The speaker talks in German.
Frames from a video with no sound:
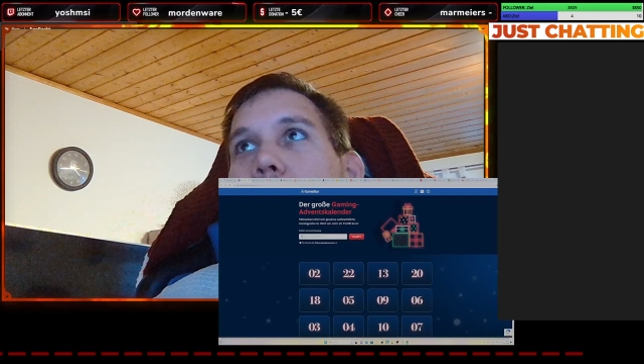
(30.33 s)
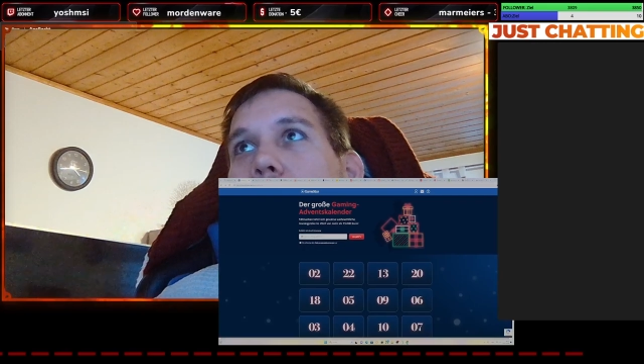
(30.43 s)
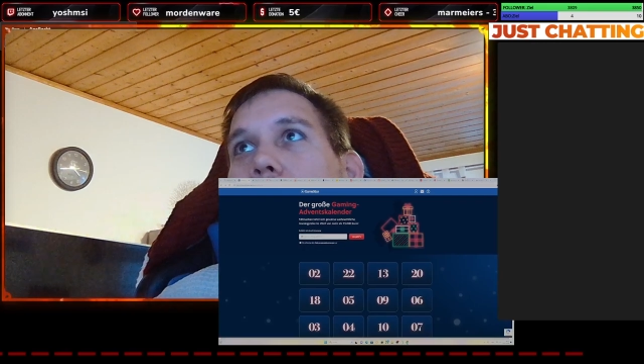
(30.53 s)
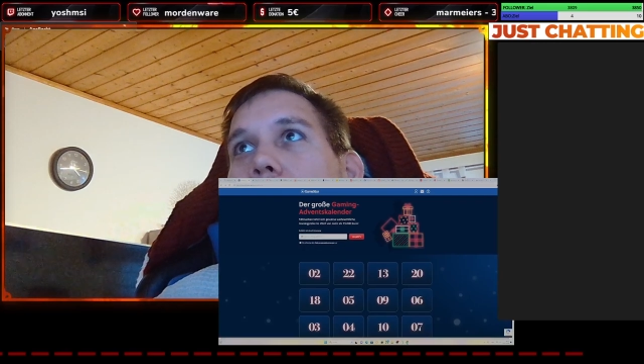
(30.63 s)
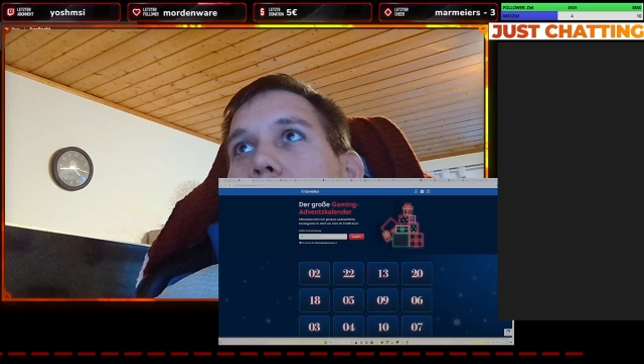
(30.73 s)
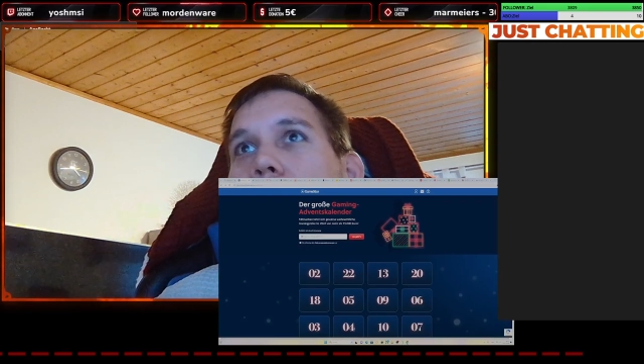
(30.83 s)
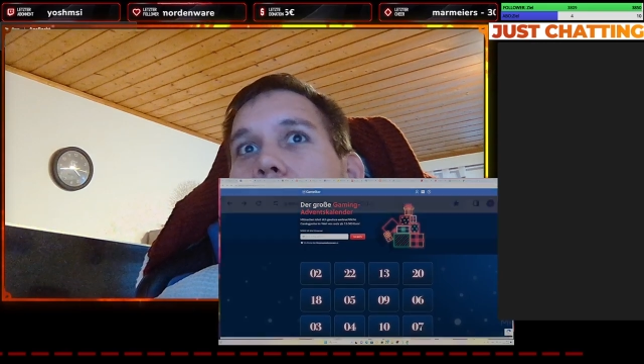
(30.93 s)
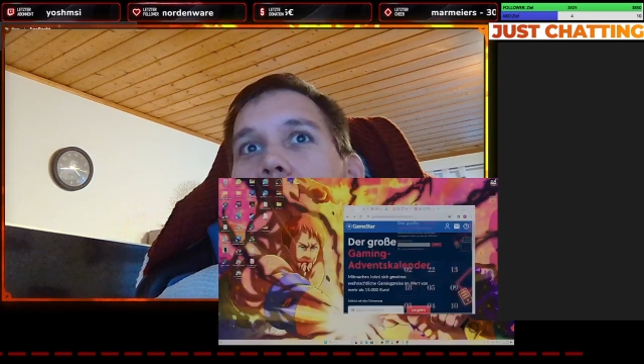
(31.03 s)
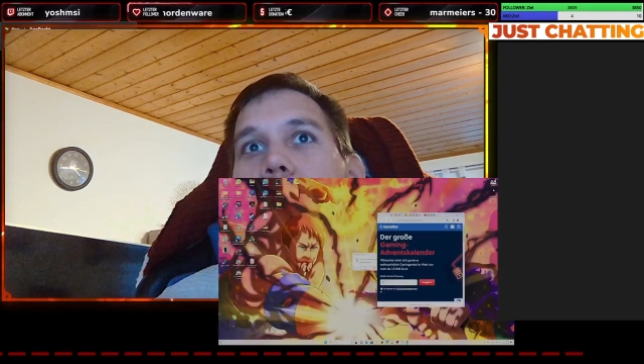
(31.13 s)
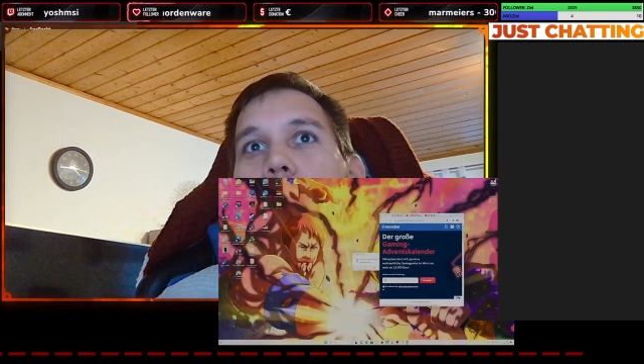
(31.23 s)
Okay,
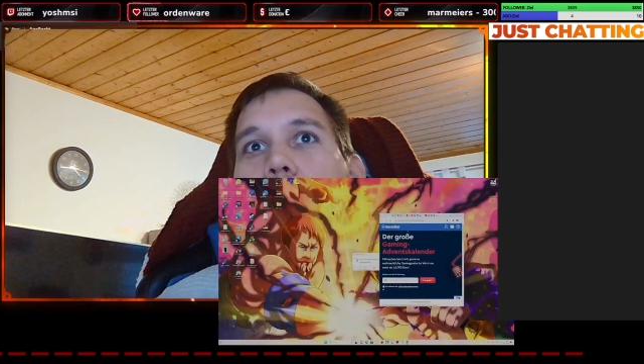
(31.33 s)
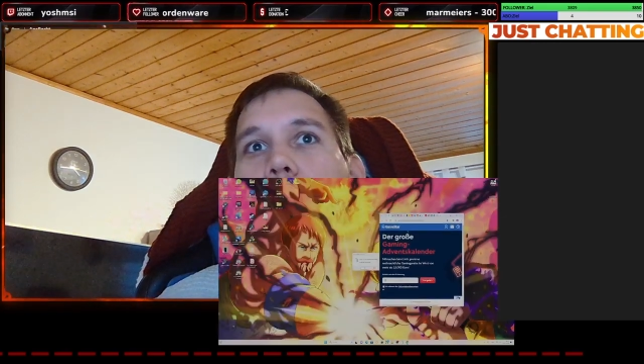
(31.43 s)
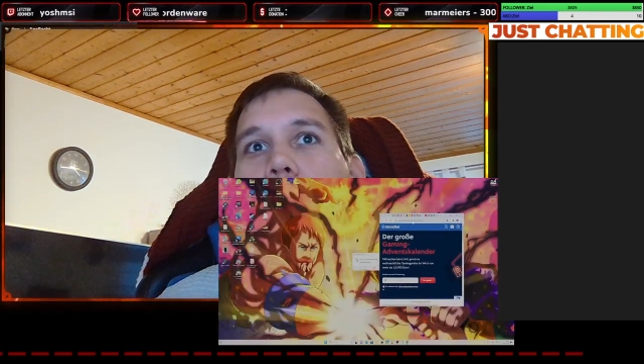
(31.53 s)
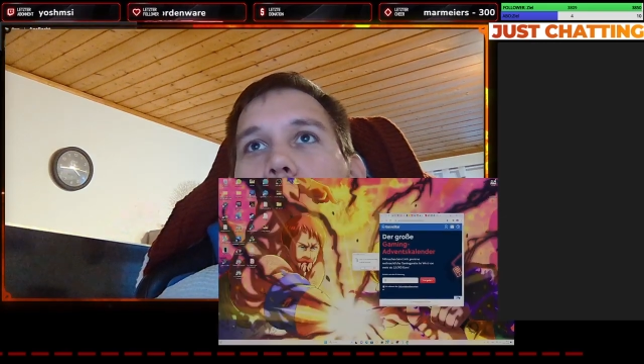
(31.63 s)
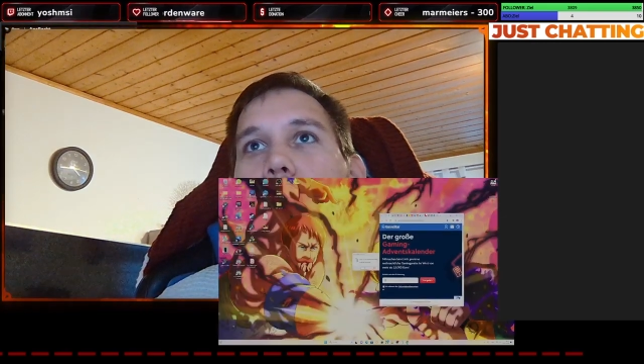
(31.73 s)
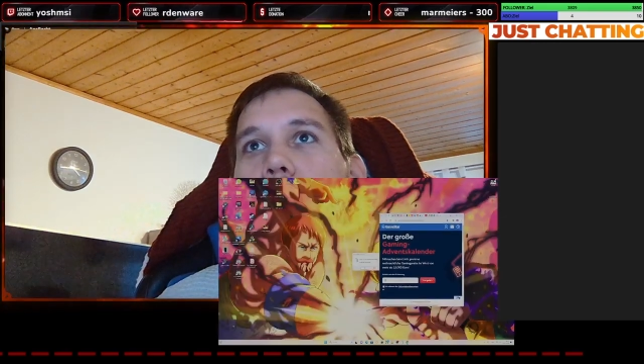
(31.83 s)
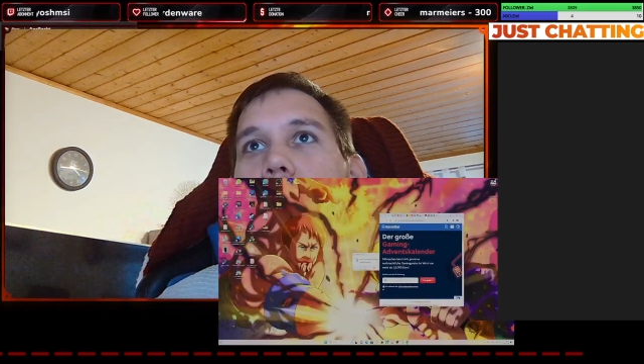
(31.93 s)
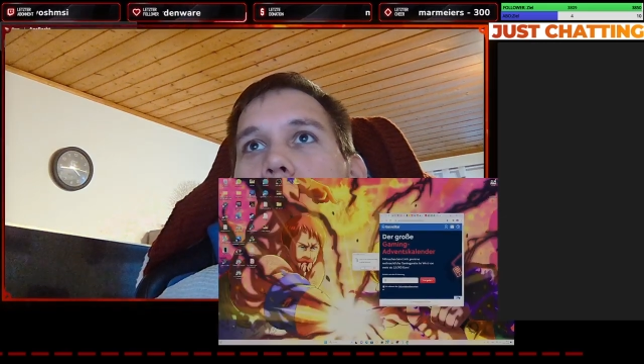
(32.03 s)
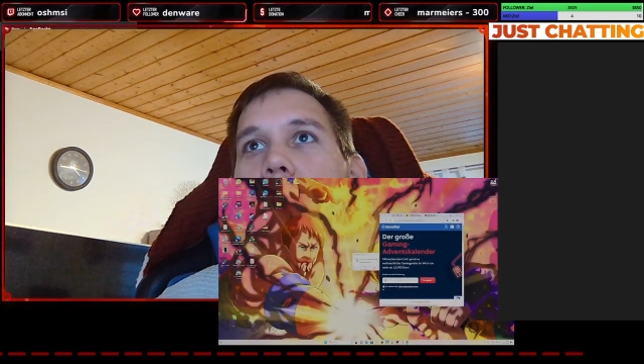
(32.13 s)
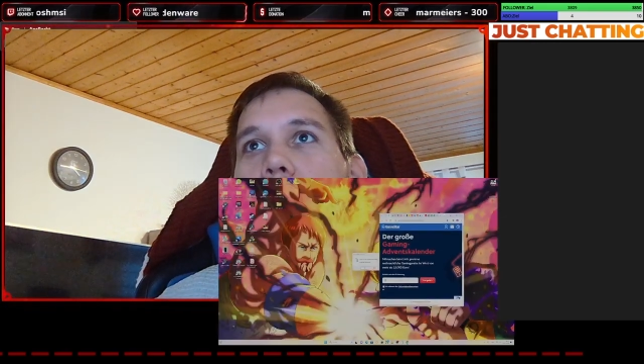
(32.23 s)
Machst du ein bisschen
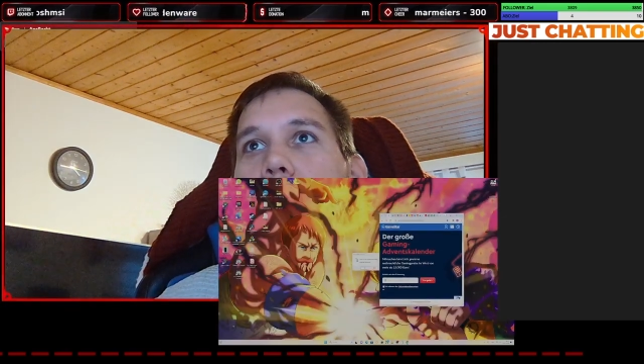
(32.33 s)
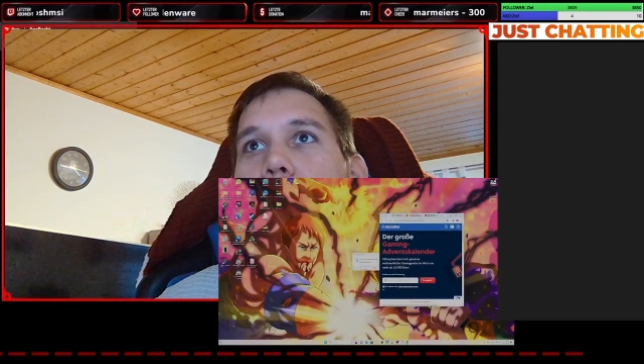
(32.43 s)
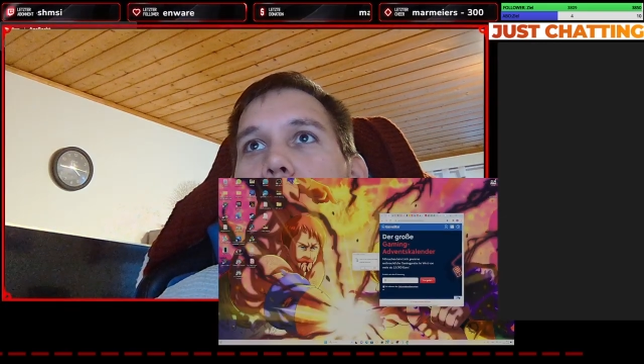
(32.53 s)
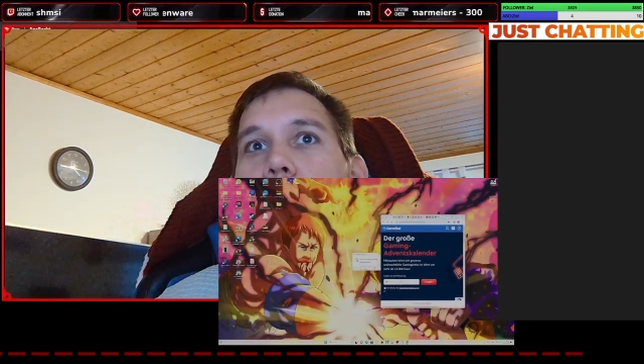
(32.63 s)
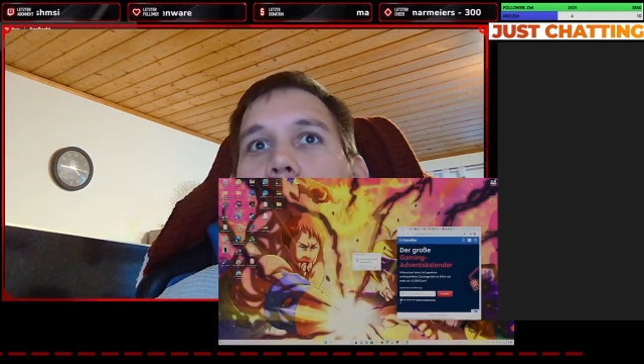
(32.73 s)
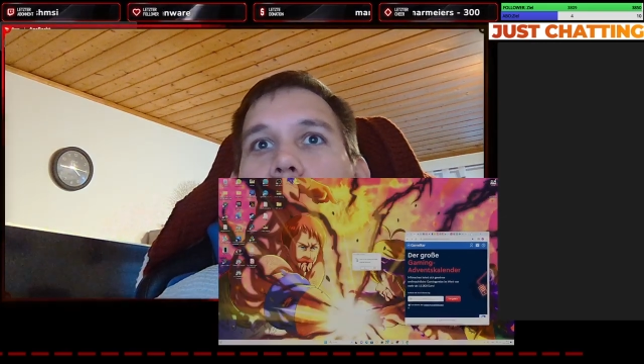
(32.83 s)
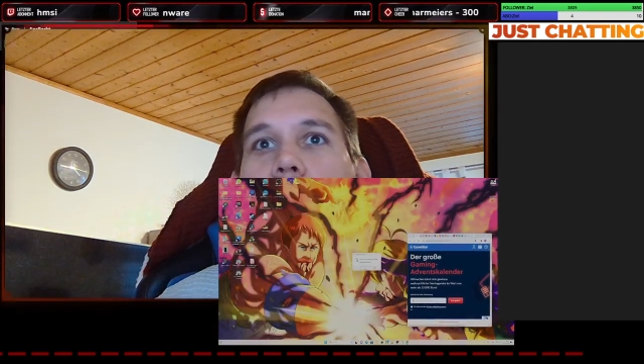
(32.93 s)
kleiner, damit man auch alles